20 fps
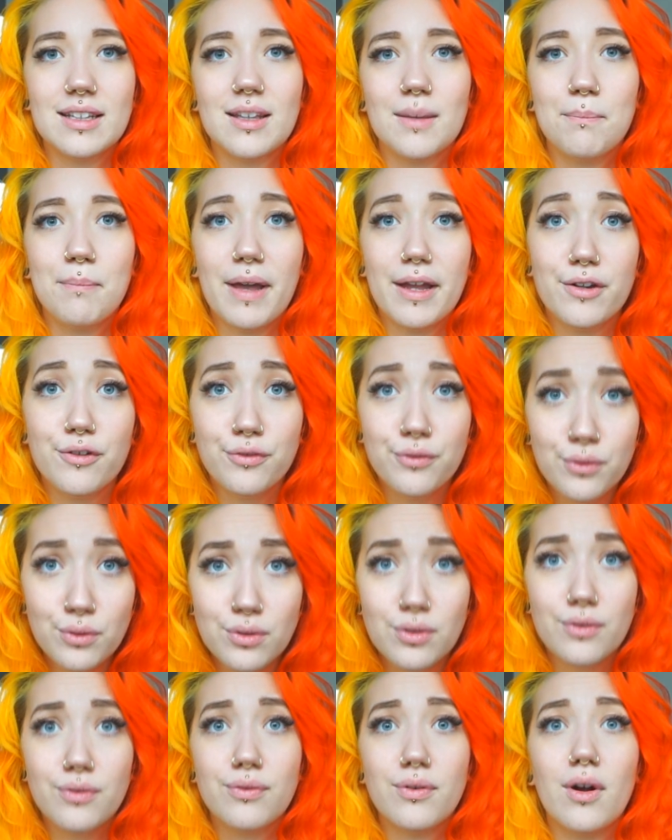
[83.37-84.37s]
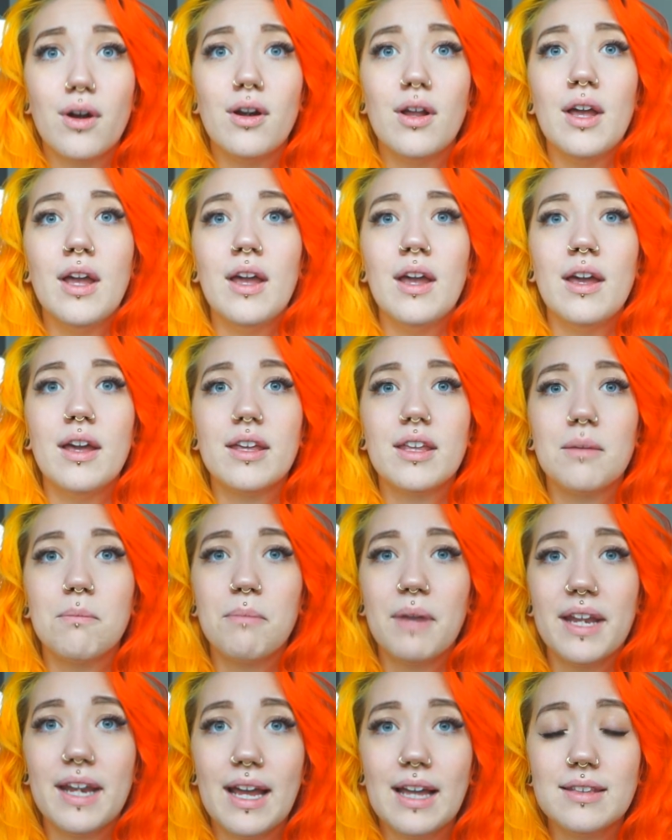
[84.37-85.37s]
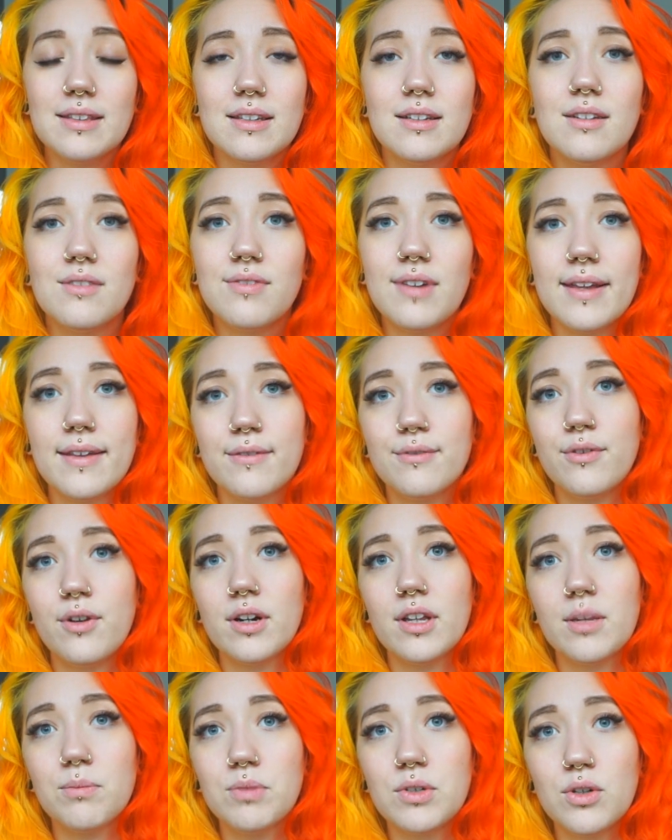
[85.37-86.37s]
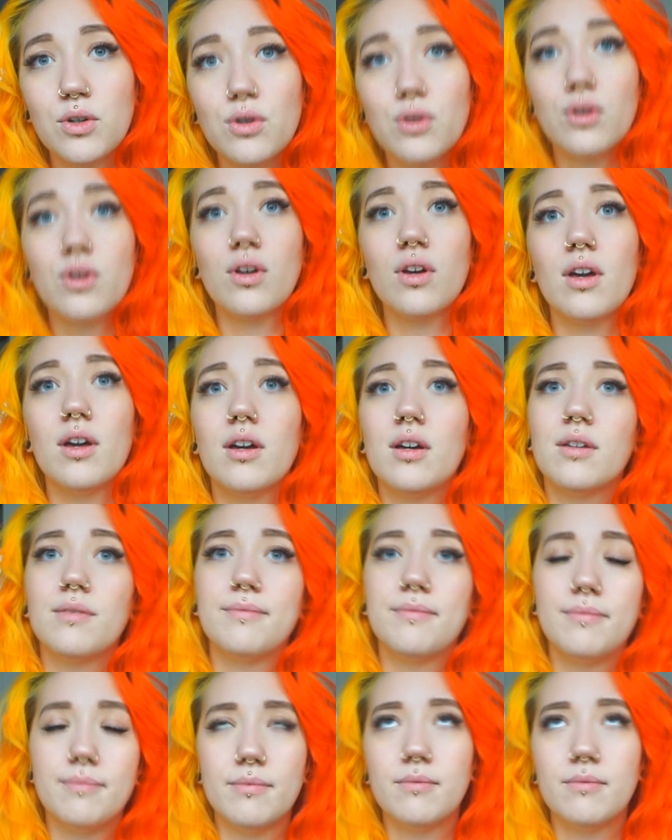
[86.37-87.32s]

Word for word: Ich habe beide Füße voll, ich habe beide Hand in den Flächen voll, ich habe den Rücken äh,